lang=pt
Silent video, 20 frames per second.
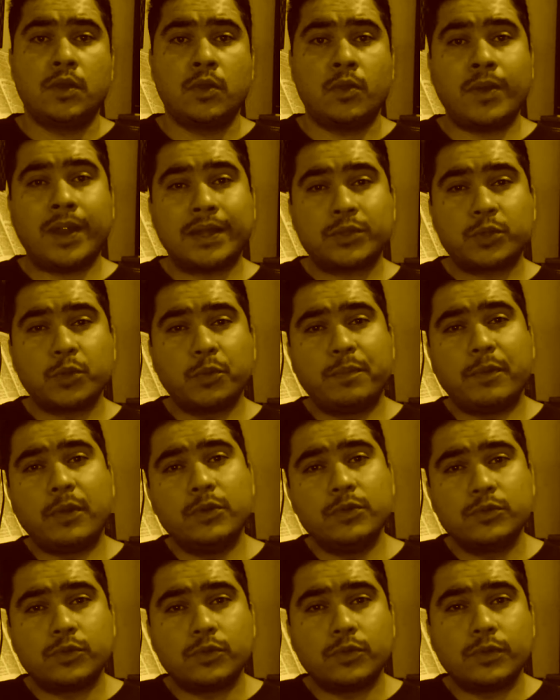Quarto
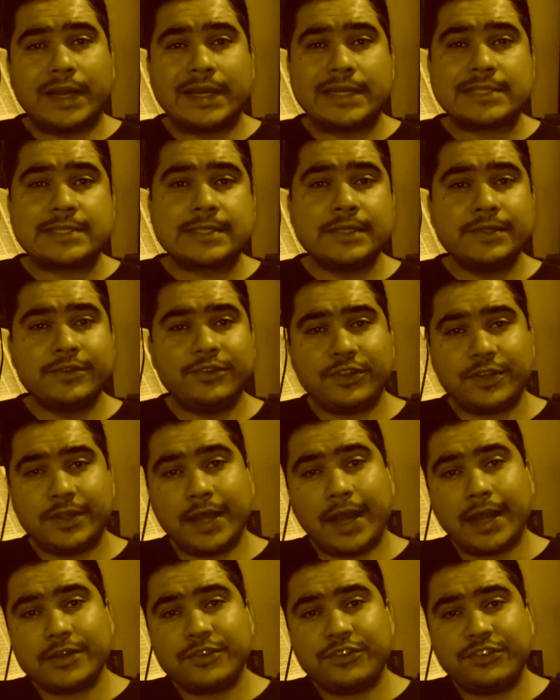ponto, a
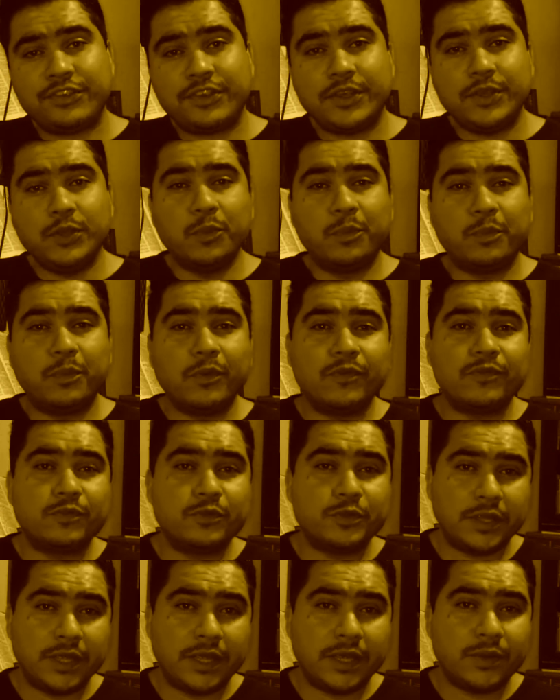santidade e o povo
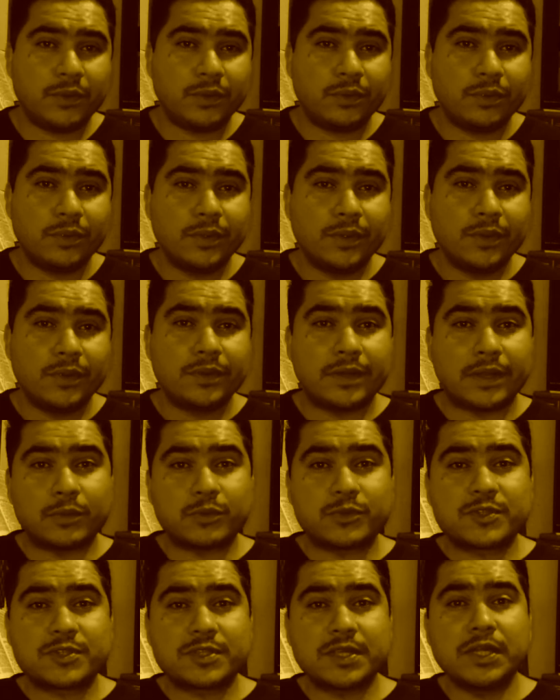negro, né,
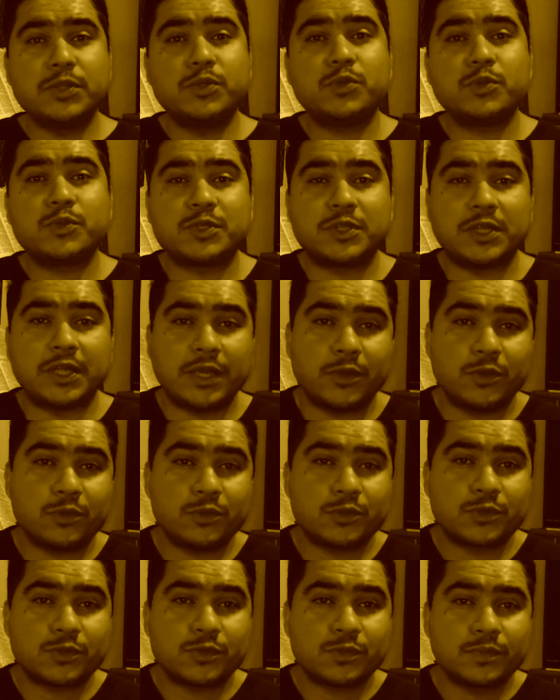os santos
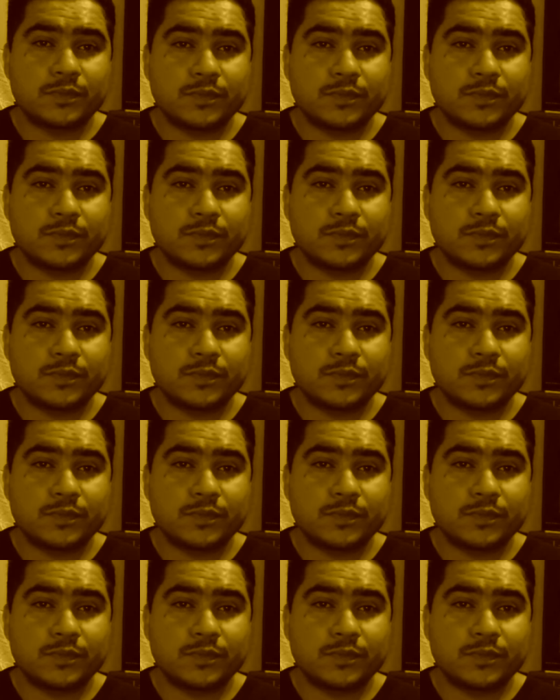negros.